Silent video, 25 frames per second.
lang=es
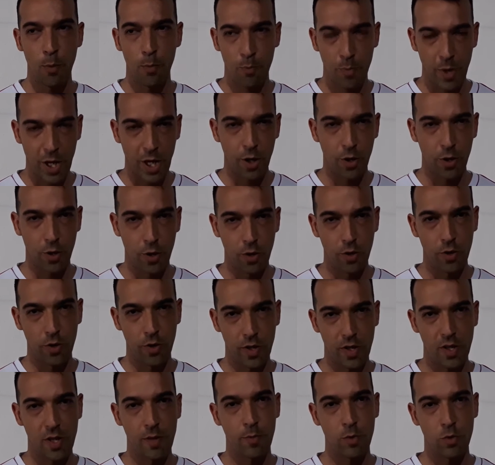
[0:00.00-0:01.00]
pero
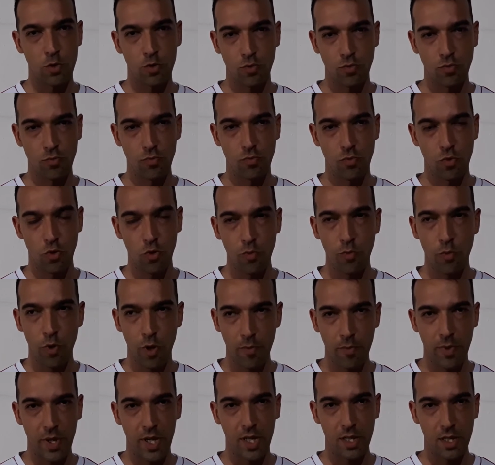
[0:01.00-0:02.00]
hicimos un,
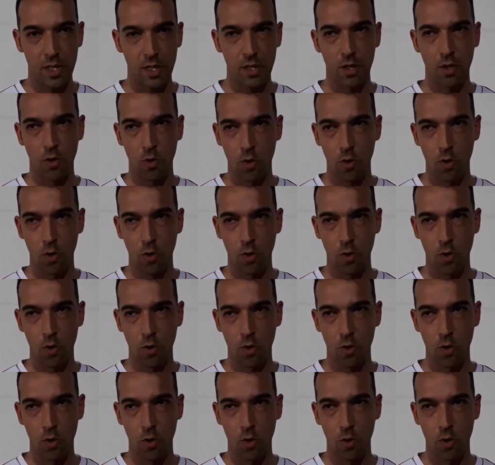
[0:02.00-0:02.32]
buen partido.